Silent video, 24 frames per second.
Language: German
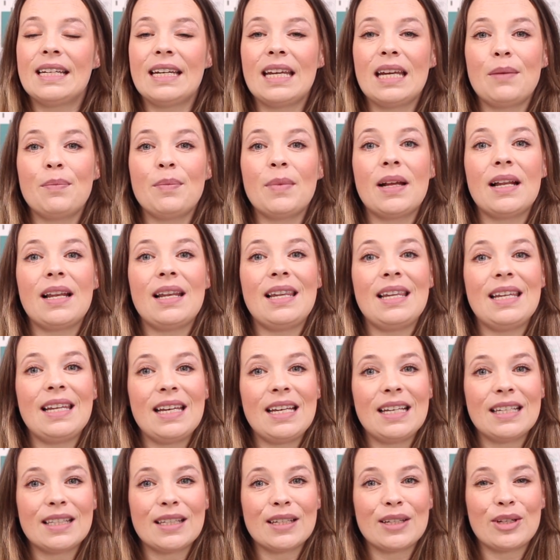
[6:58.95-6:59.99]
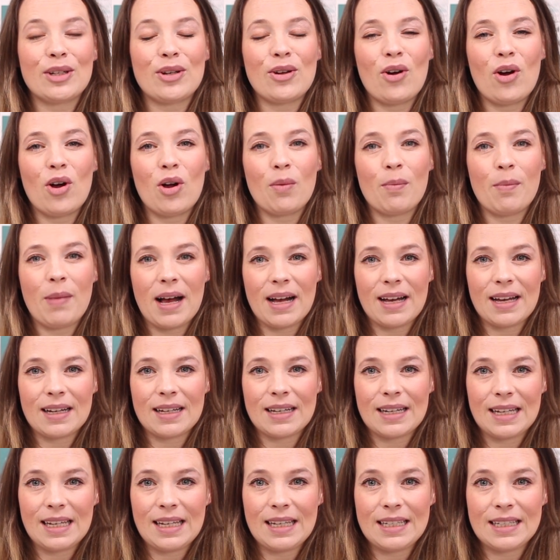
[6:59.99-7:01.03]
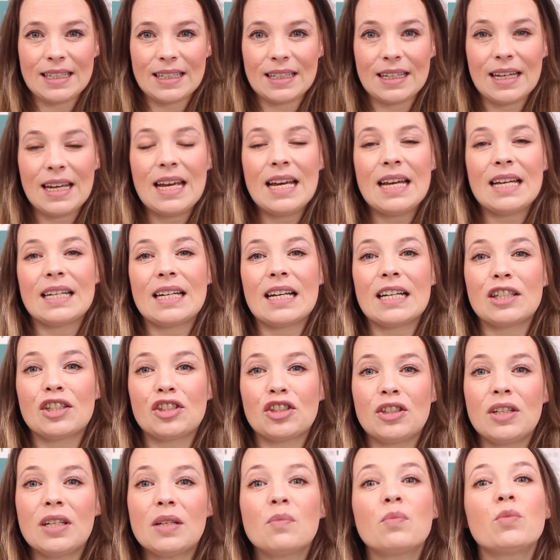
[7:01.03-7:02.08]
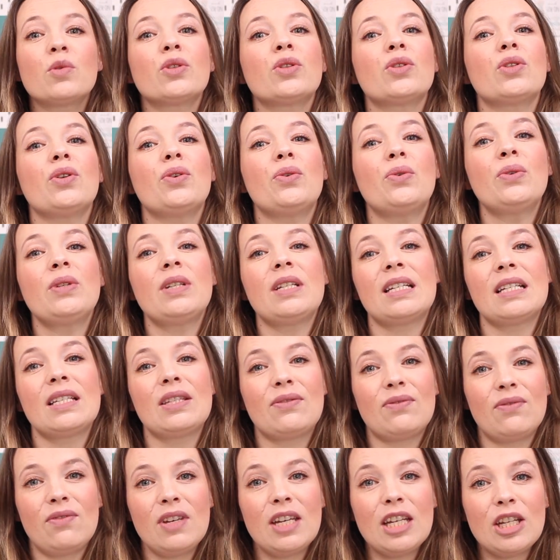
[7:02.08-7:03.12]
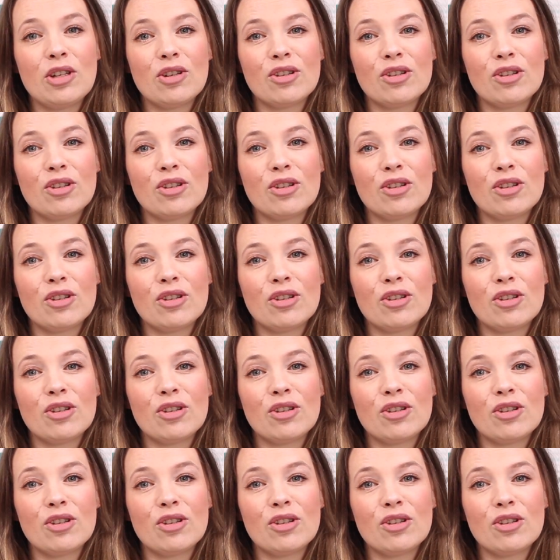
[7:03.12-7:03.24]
dem Leseknochen Margarete. Das Schnittmuster und das